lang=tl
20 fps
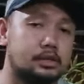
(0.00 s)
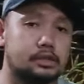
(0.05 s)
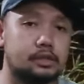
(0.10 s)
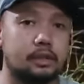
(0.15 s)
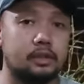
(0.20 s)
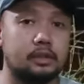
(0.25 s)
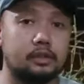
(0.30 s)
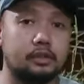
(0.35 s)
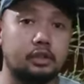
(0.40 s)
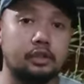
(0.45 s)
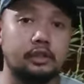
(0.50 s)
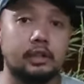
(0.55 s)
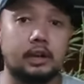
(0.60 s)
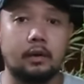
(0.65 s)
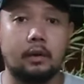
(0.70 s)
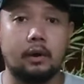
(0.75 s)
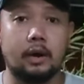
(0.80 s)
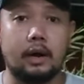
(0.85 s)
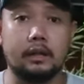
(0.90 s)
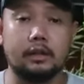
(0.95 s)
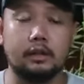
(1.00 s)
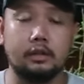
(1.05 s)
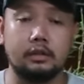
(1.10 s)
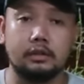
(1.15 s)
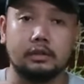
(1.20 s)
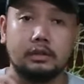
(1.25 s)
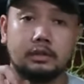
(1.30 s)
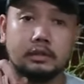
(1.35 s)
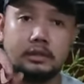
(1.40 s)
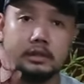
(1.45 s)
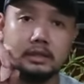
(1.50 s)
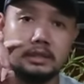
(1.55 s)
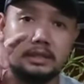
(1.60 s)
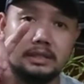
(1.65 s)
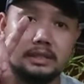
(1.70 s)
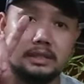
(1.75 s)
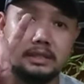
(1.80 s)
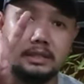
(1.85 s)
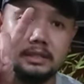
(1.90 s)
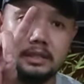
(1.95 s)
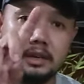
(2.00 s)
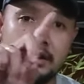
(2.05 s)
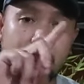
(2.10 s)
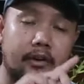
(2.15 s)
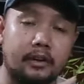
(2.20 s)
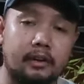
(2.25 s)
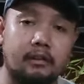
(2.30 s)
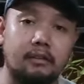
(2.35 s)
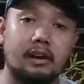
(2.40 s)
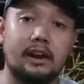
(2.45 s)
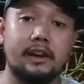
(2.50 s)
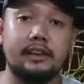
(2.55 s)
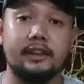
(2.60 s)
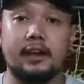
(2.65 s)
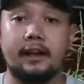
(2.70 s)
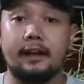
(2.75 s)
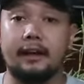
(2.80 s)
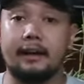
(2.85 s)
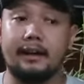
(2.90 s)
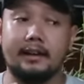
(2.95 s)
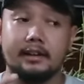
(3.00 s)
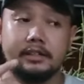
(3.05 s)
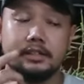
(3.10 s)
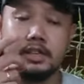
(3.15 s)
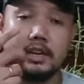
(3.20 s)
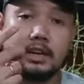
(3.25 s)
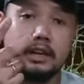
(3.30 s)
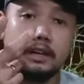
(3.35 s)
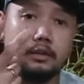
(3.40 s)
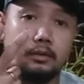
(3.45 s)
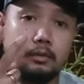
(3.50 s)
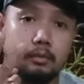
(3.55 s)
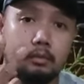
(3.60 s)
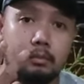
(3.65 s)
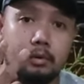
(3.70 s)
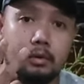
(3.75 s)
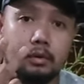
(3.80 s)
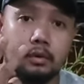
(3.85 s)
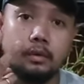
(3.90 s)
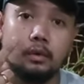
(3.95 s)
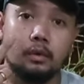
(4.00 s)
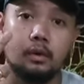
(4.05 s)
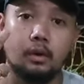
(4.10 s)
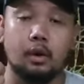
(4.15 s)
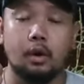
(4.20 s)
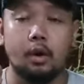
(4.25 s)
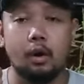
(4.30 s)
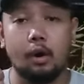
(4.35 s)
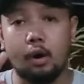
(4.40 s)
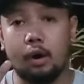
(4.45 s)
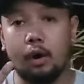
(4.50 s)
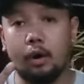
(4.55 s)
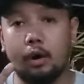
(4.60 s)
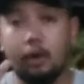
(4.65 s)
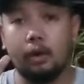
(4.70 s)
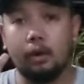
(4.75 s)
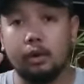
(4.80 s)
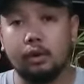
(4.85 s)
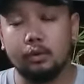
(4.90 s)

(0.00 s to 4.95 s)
So ano to yung dalawang adult? Isang regular niya, tsaka yung blue or